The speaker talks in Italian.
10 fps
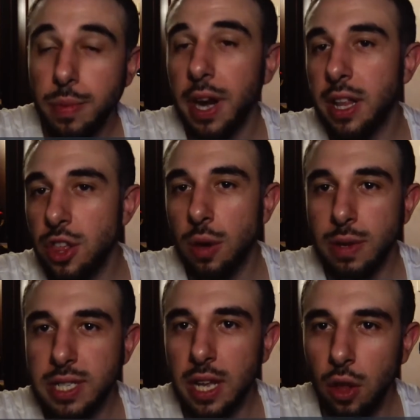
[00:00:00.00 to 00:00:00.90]
Prende c'è
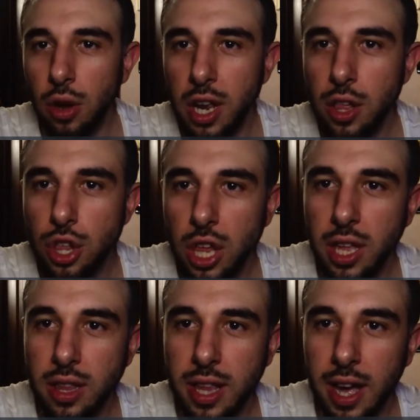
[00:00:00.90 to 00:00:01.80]
questa donna
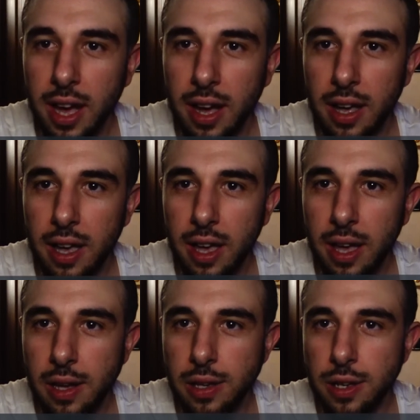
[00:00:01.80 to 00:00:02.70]
incinta
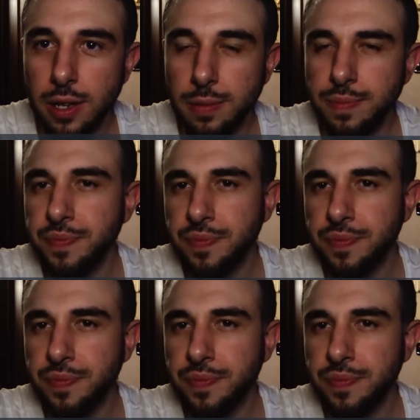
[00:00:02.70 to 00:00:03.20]
e...